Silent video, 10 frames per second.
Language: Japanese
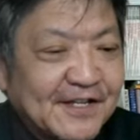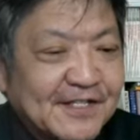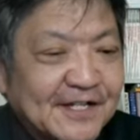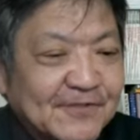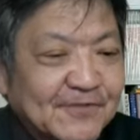意
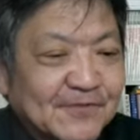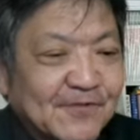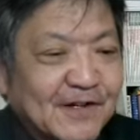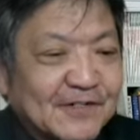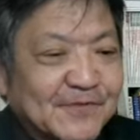思がどん
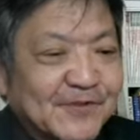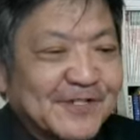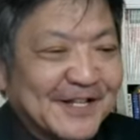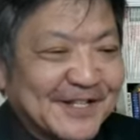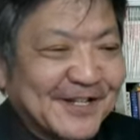どん悪者
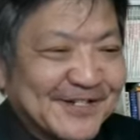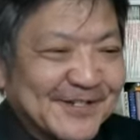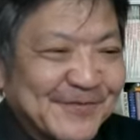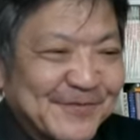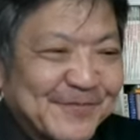になっていく。
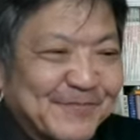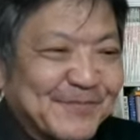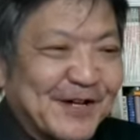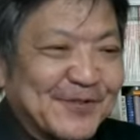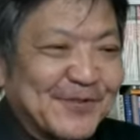
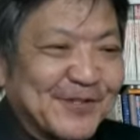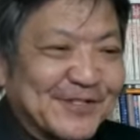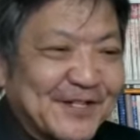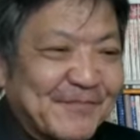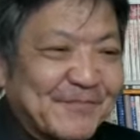まあそうで
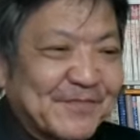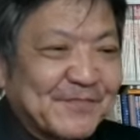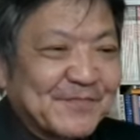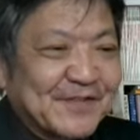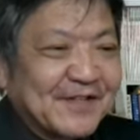すね。
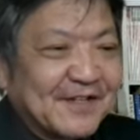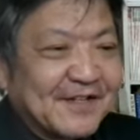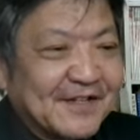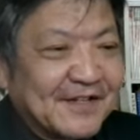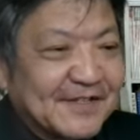
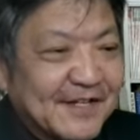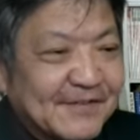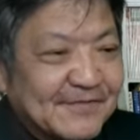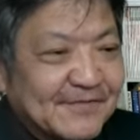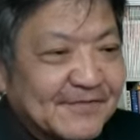
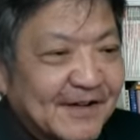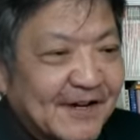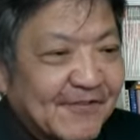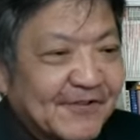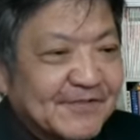政府
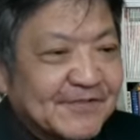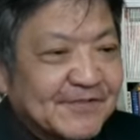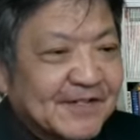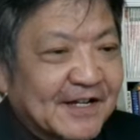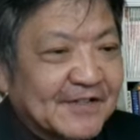は追い打
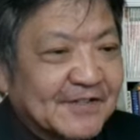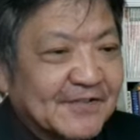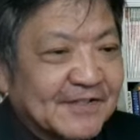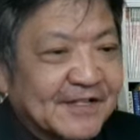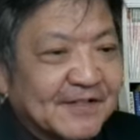ちをかける
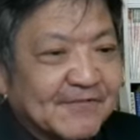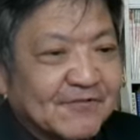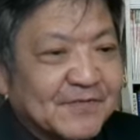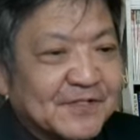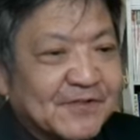ように
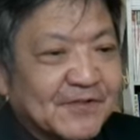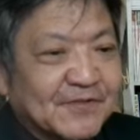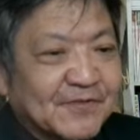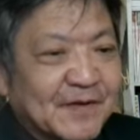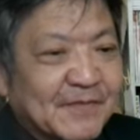国民の
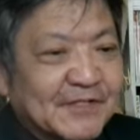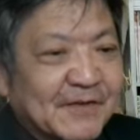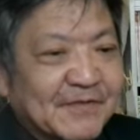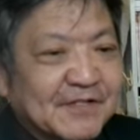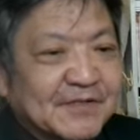命を守る
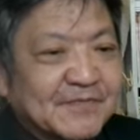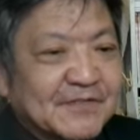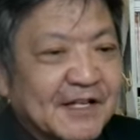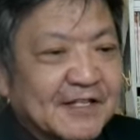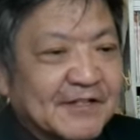ために自
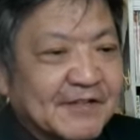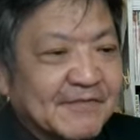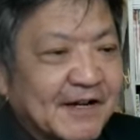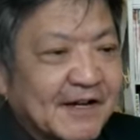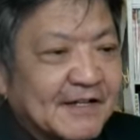分たち
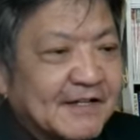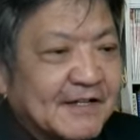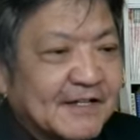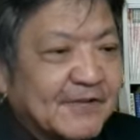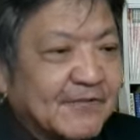は
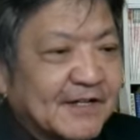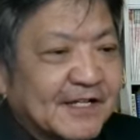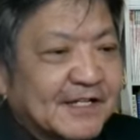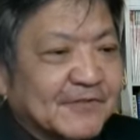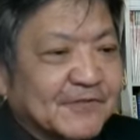医療
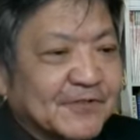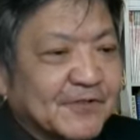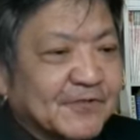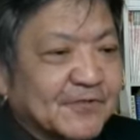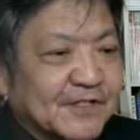改革をし
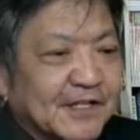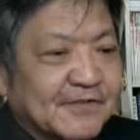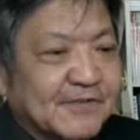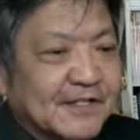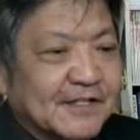ようとしてい
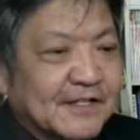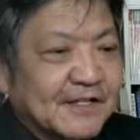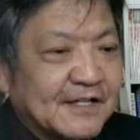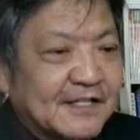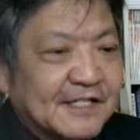るのに
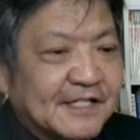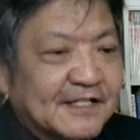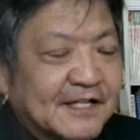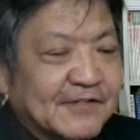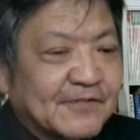医者
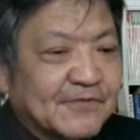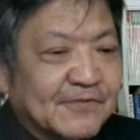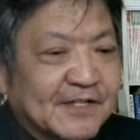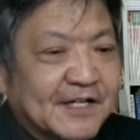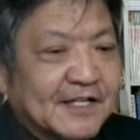たちが言うこ
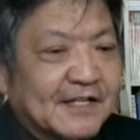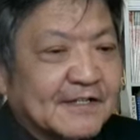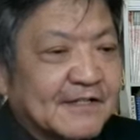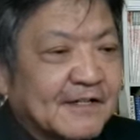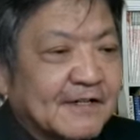とを聞かない